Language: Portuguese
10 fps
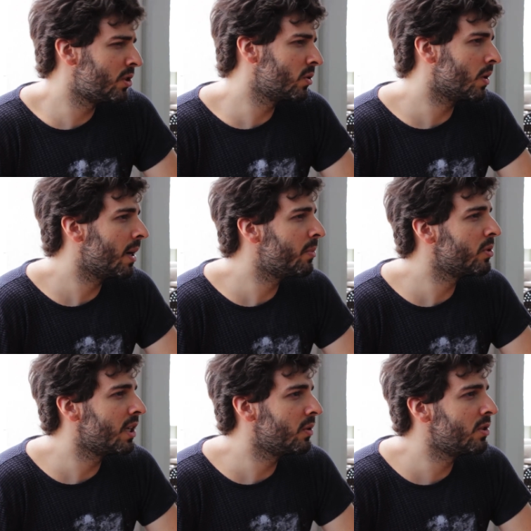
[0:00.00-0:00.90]
O disco acabou
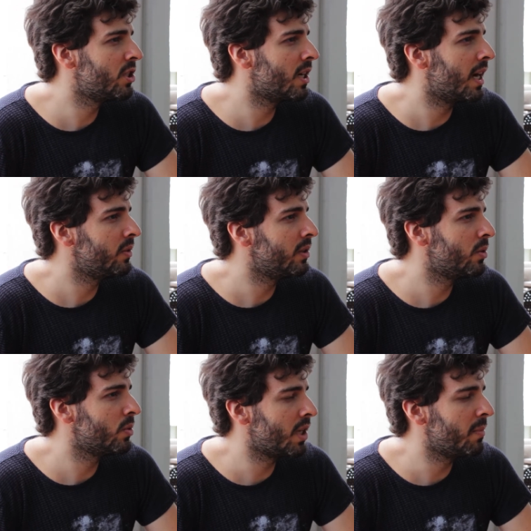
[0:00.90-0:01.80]
sendo indicado entre
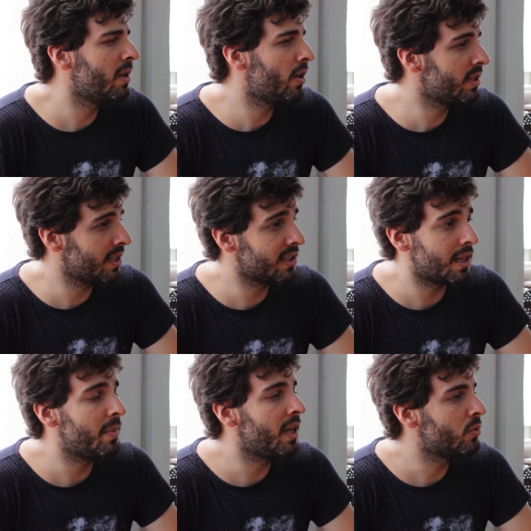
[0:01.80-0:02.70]
os 100 melhores
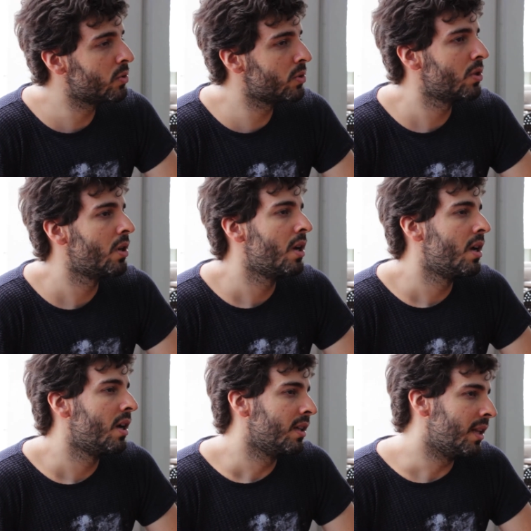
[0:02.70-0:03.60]
lançamentos
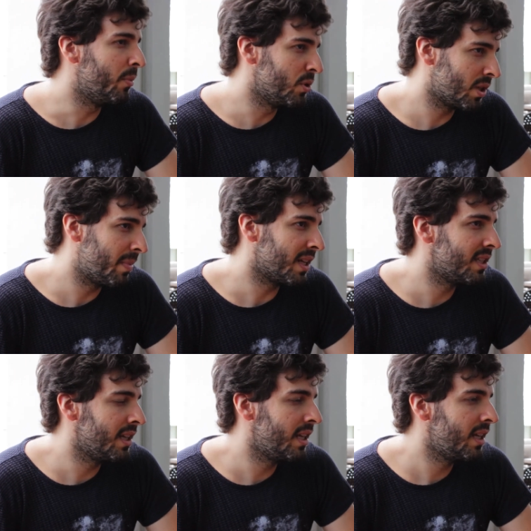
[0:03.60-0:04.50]
da música
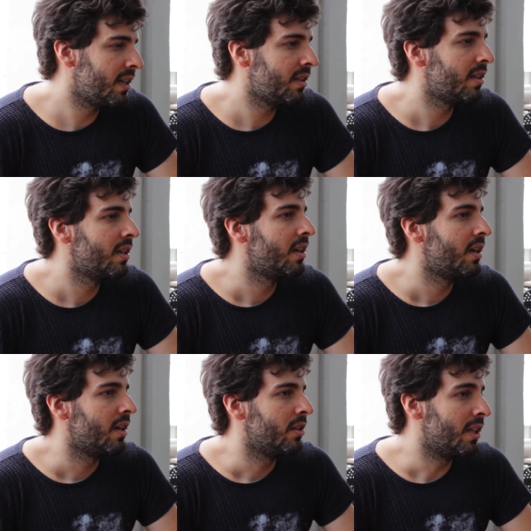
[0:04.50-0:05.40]
brasileira
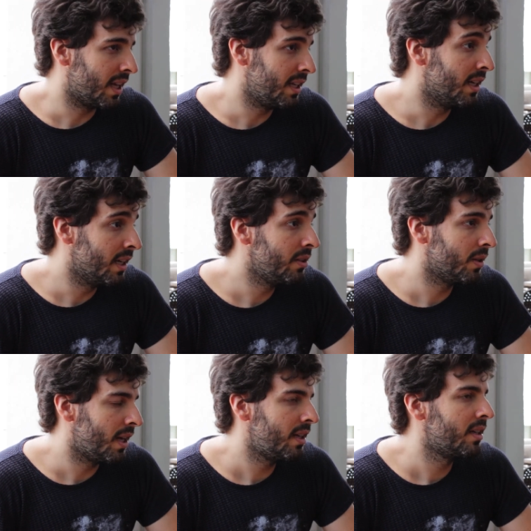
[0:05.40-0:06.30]
daquele ano,
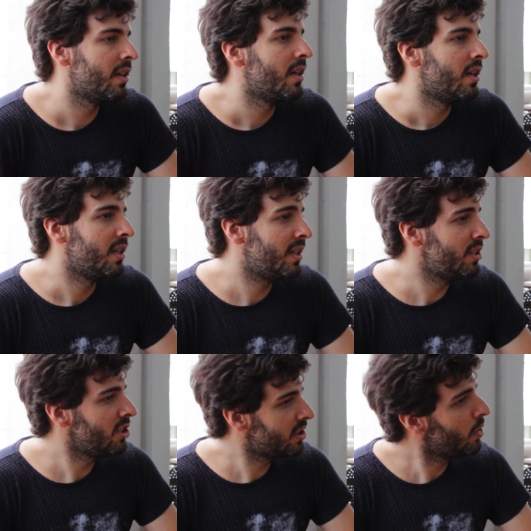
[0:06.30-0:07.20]
né? E
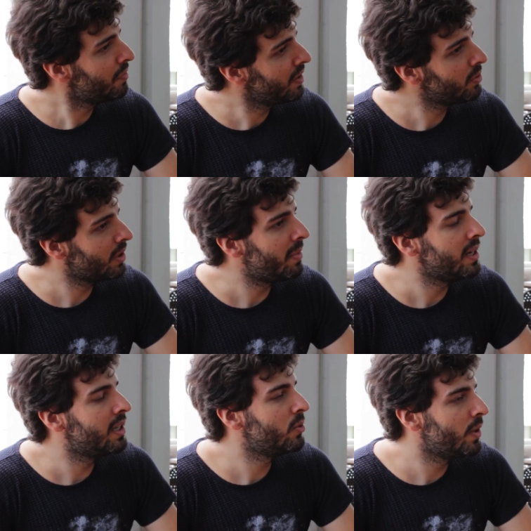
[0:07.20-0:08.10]
desde então eu venho
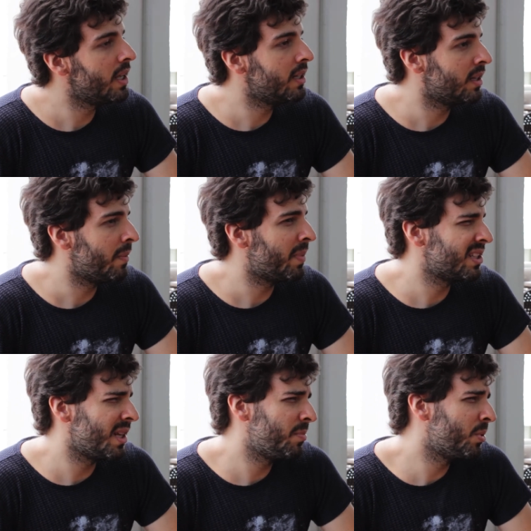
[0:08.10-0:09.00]
trabalhando ele, né?
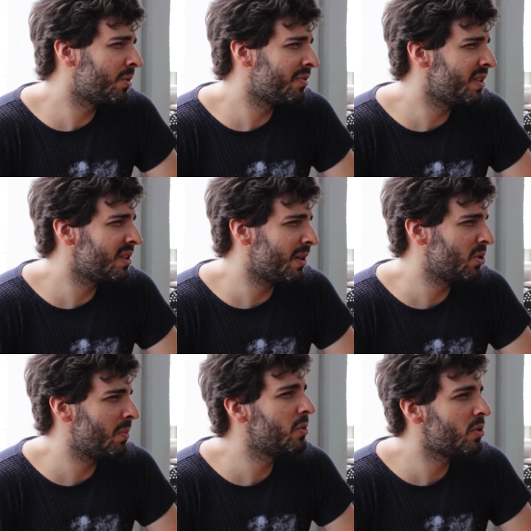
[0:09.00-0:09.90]
Passei por, fiz mais
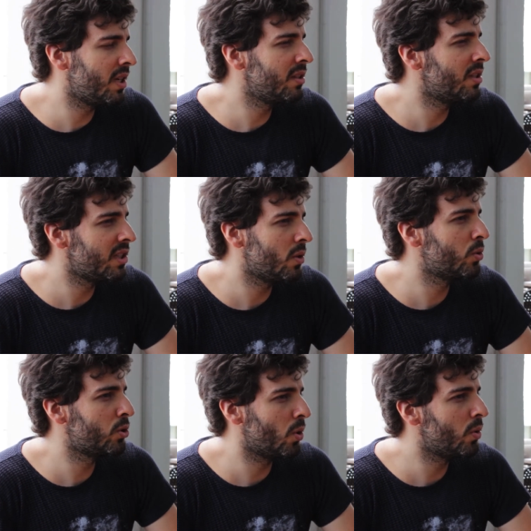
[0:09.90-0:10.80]
ou menos 35
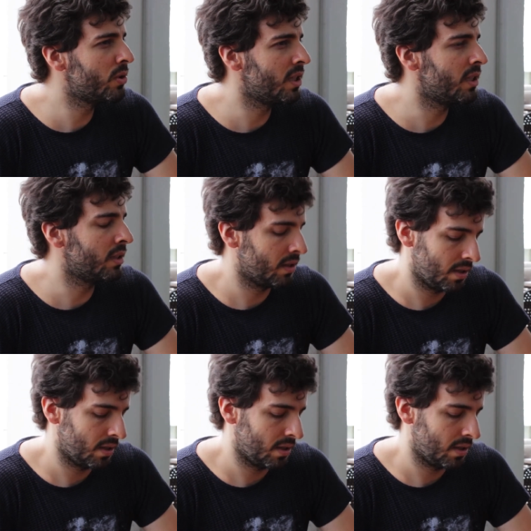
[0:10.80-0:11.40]
shows em,